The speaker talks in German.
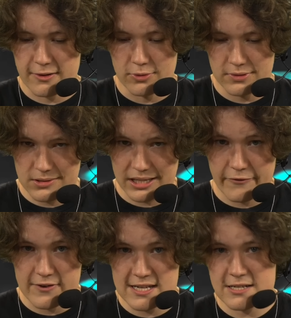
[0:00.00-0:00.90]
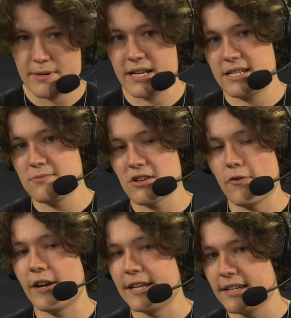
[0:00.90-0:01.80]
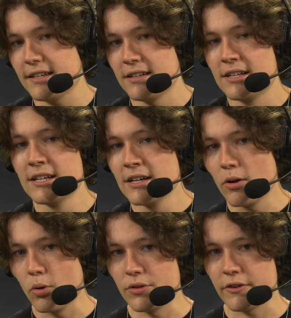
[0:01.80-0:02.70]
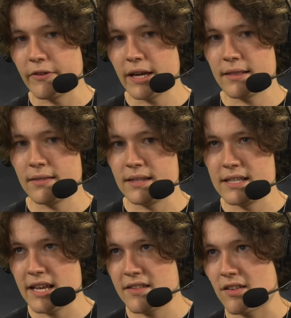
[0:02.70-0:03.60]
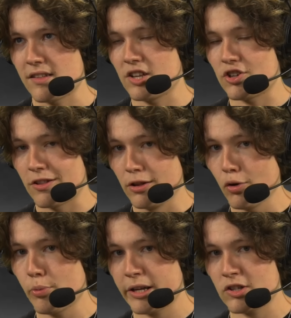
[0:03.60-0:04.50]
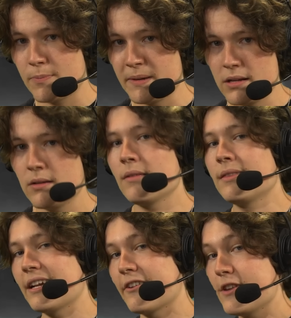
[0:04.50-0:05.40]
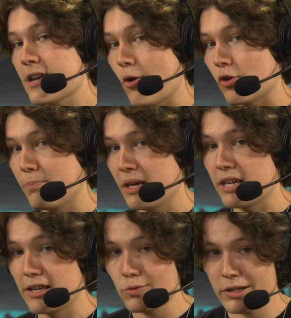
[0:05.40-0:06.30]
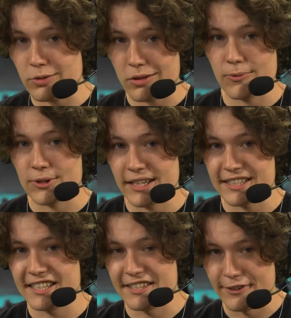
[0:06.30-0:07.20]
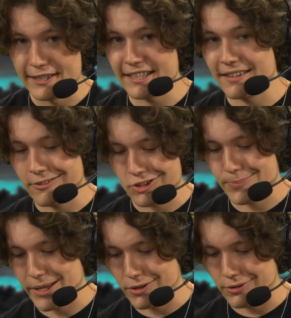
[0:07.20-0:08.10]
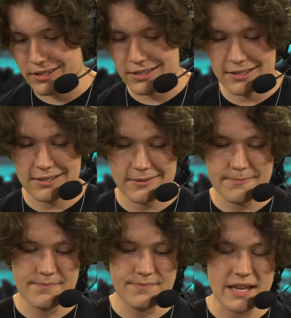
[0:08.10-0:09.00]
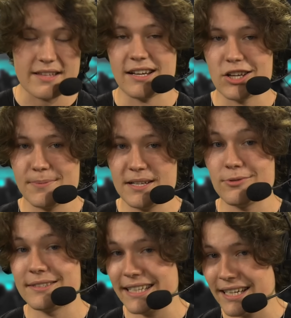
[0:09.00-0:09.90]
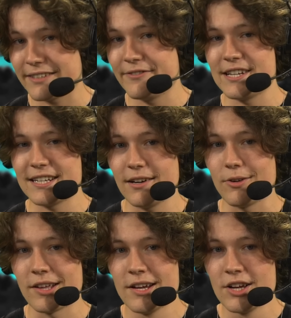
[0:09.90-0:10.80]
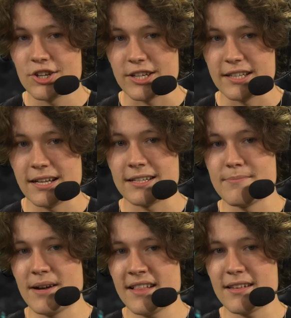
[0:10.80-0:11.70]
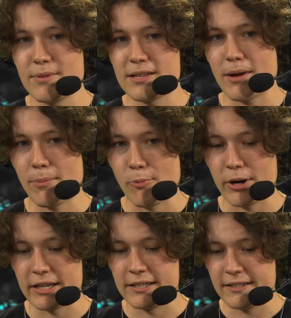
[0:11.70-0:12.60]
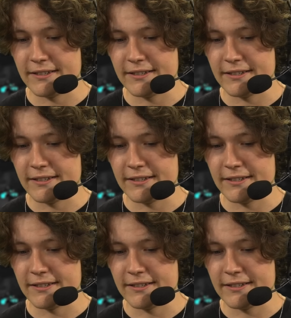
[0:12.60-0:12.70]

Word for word: konnte, treffen diese beiden Teams aufeinander und werden die nächste Stage des Low Bracket spielen. Der Gewinner aus Big gegen Unicorns wird dann gegen den Verlierer aus Spandau und ähm, SK spielen. Und der Gewinner daraus steht dann gemeinsam mit dem Upper Bracket